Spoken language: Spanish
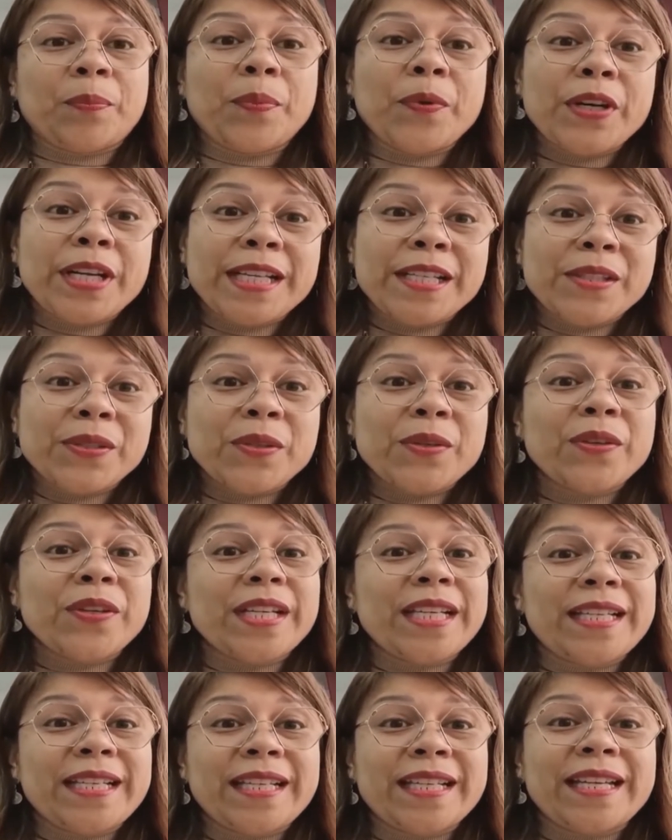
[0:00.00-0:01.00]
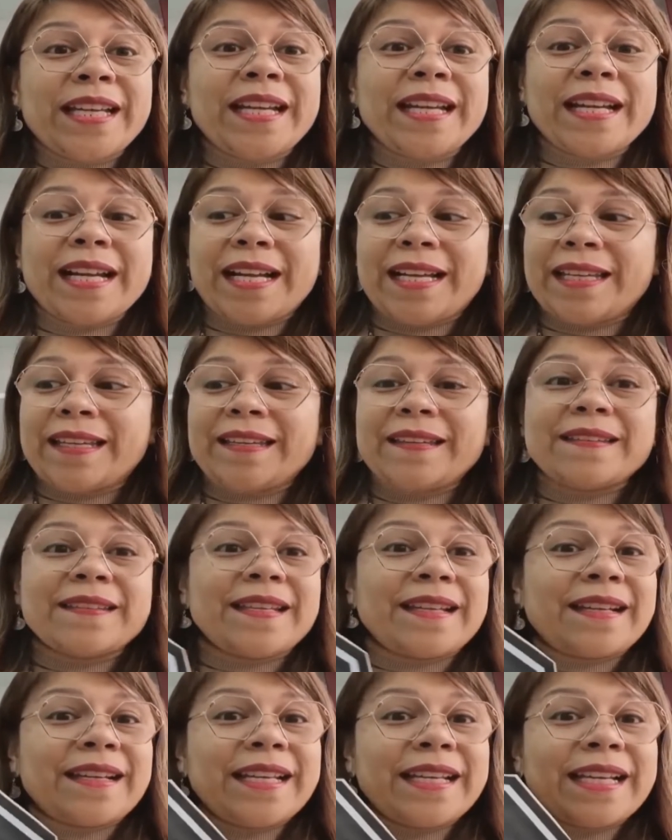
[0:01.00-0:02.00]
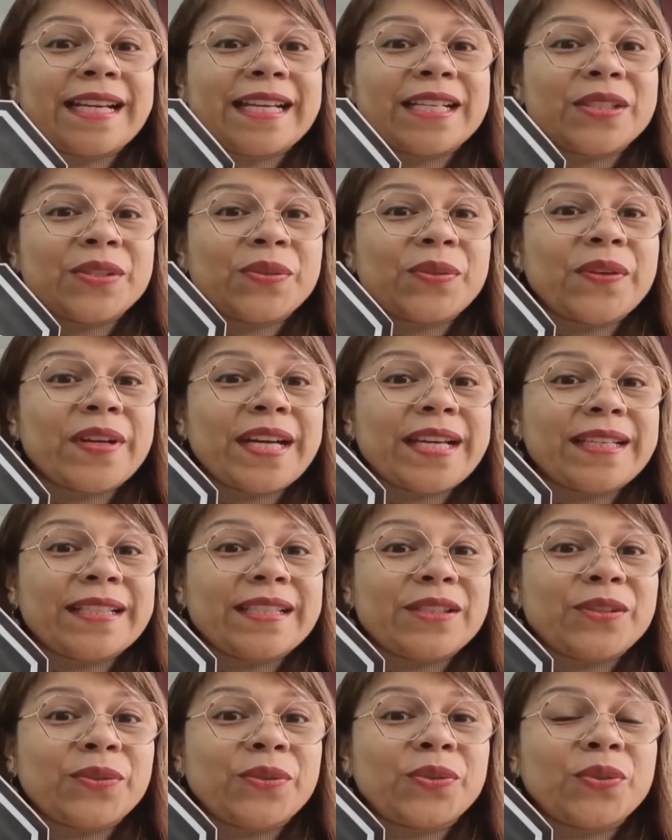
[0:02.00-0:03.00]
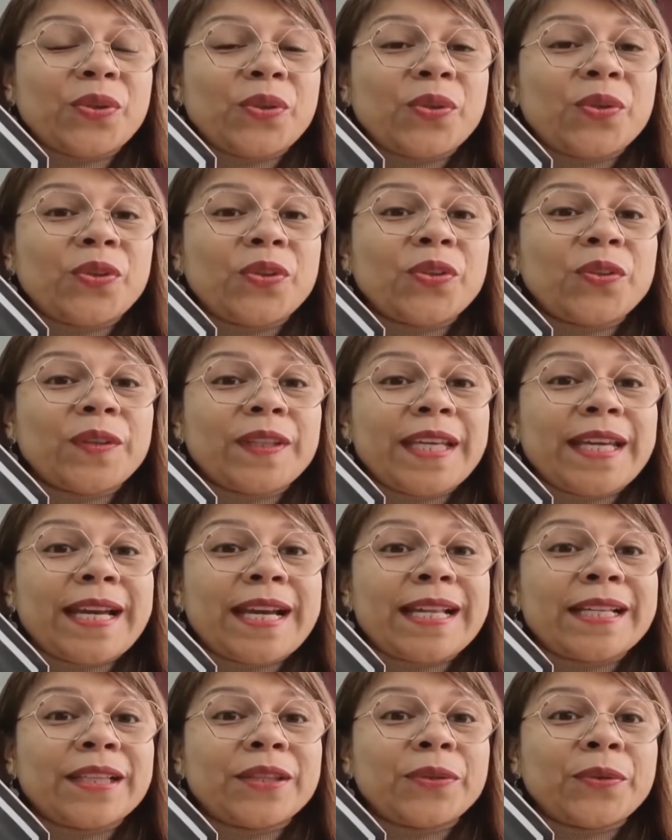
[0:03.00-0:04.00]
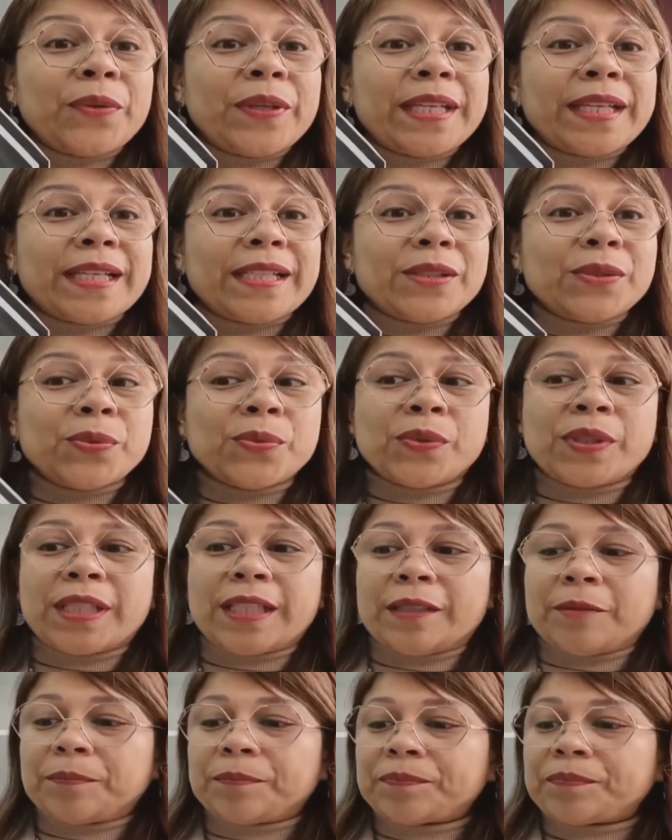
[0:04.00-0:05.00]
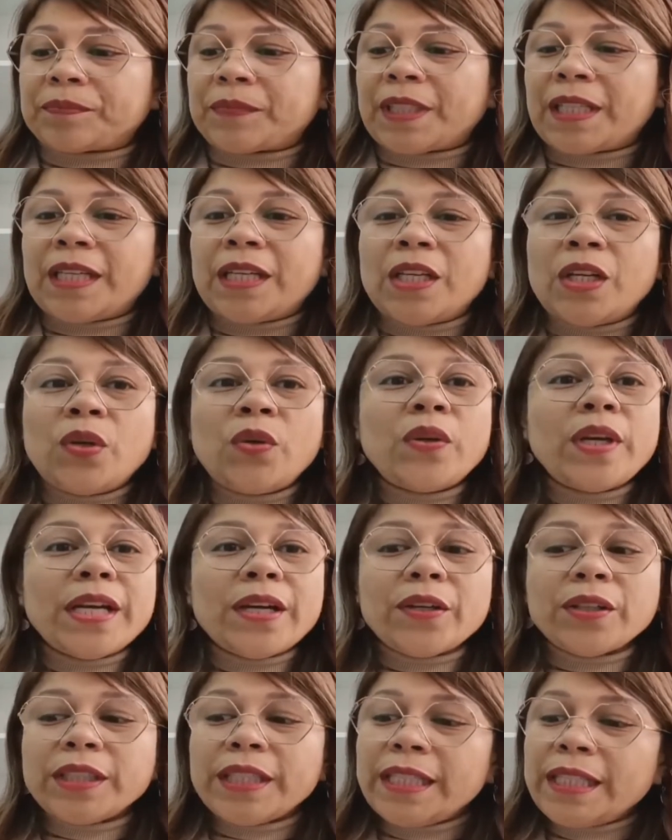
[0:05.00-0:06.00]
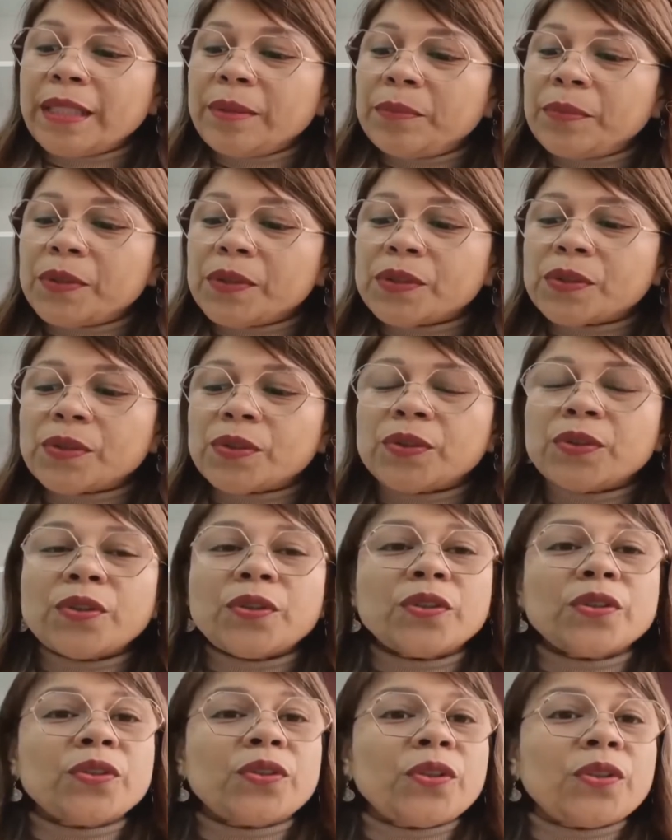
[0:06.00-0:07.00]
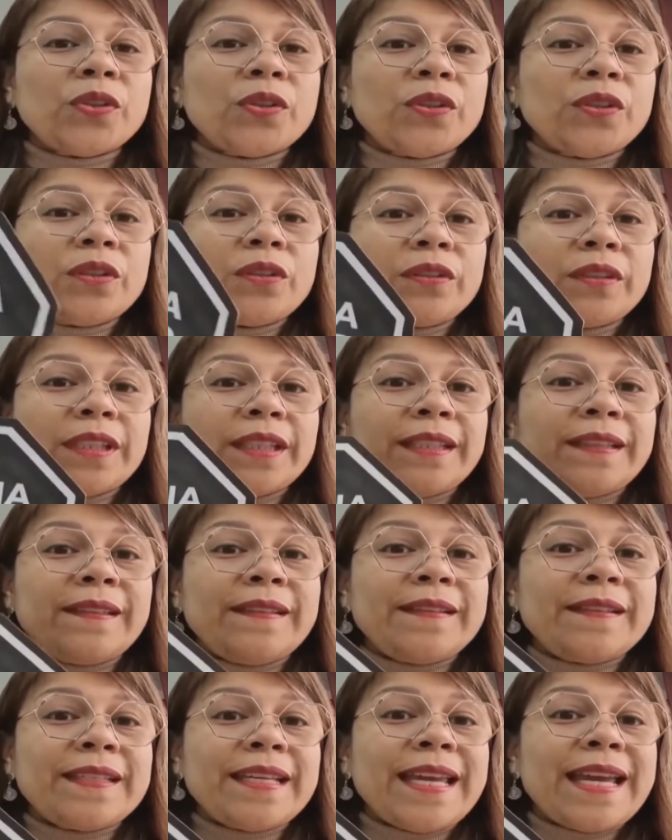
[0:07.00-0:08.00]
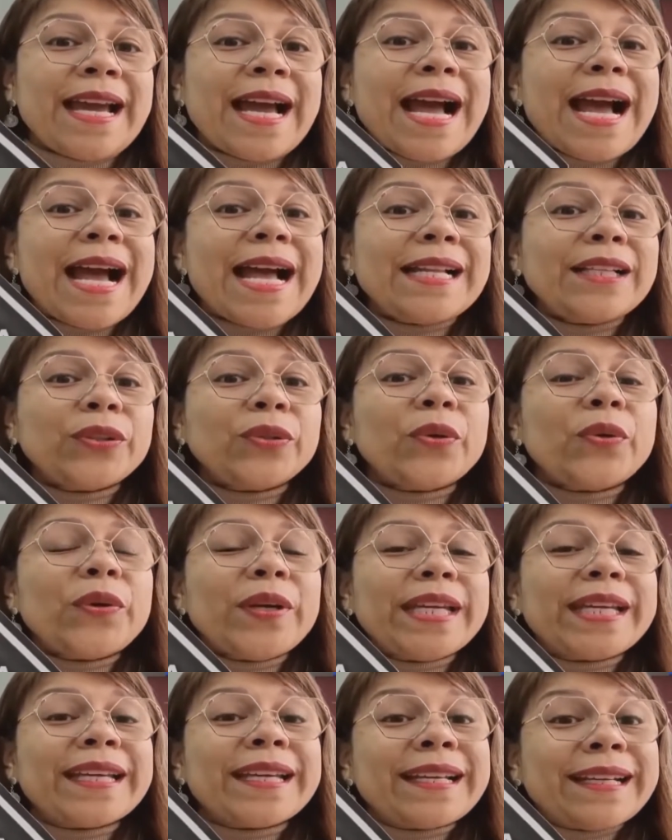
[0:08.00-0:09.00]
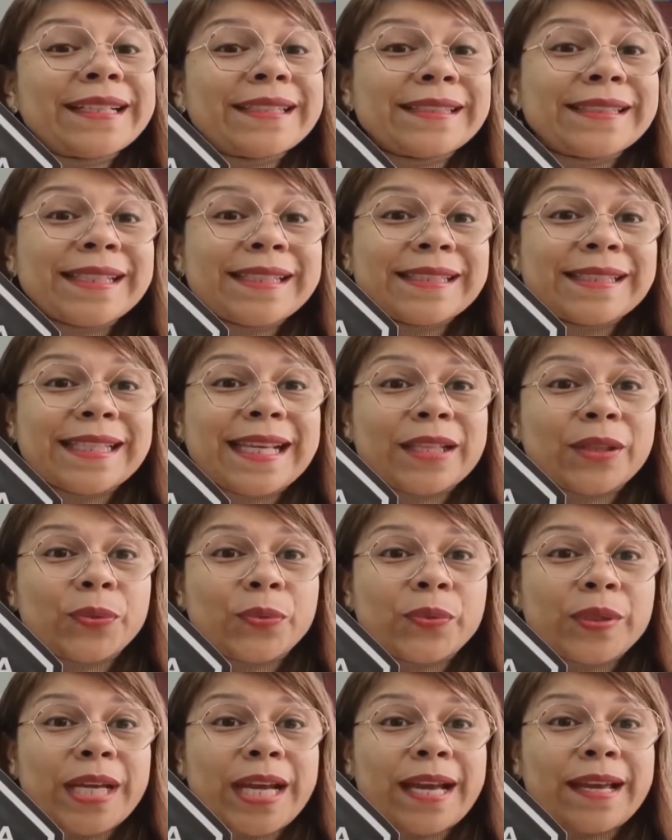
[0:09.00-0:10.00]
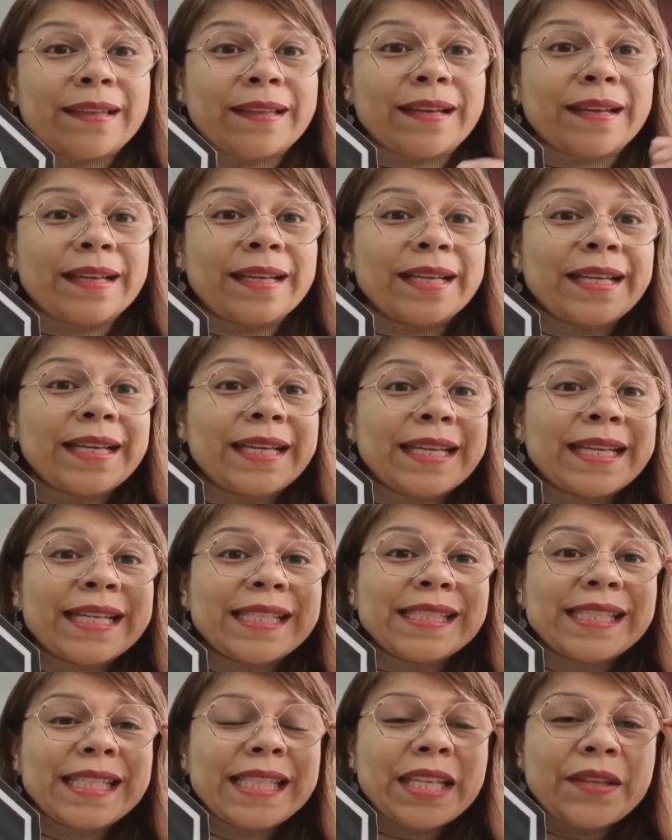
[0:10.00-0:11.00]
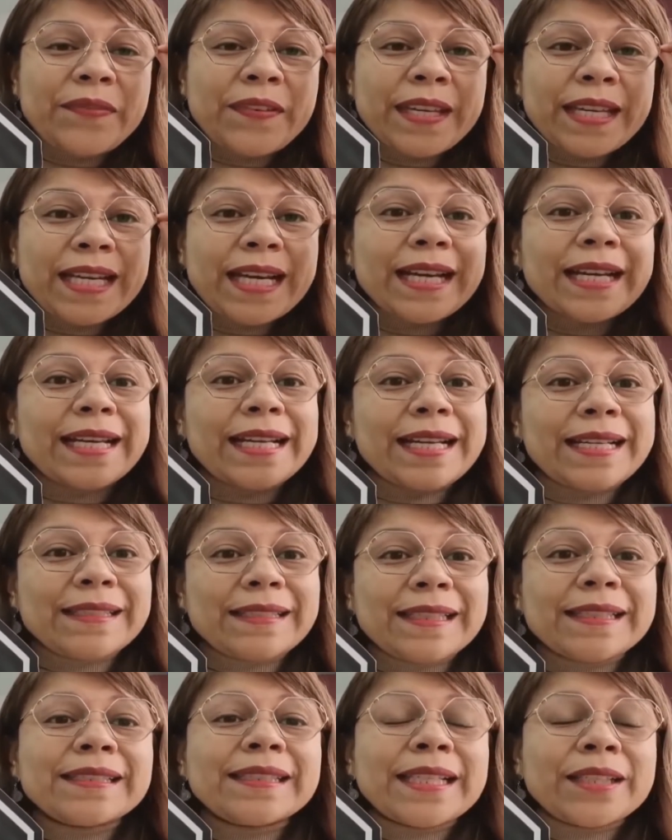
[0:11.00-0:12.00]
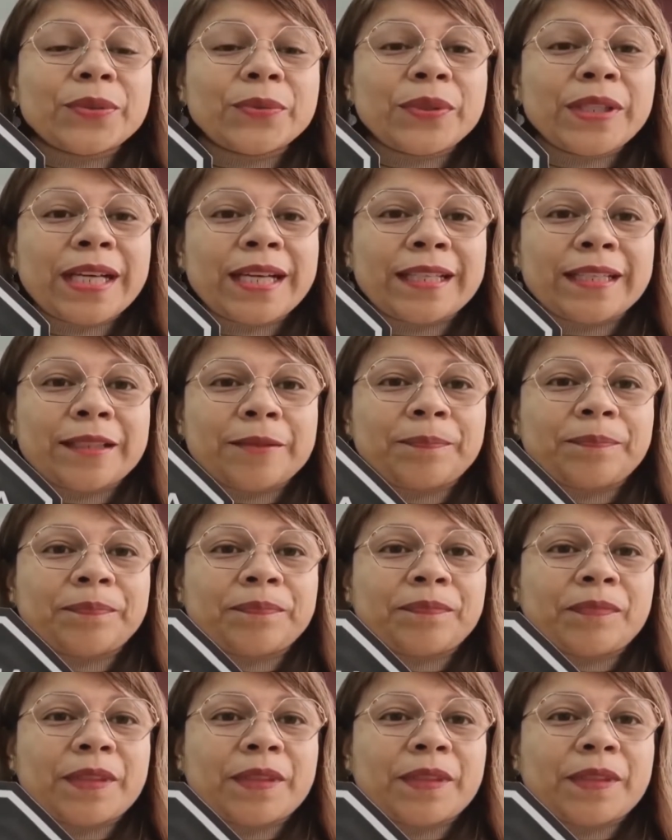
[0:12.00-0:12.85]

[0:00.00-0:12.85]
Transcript: Por eso es que hay que hacerle caso a este octógono de alto en azúcar. Luego tenemos otro octógono que dice alto en grasa saturada. ¿Qué significa grasa saturada?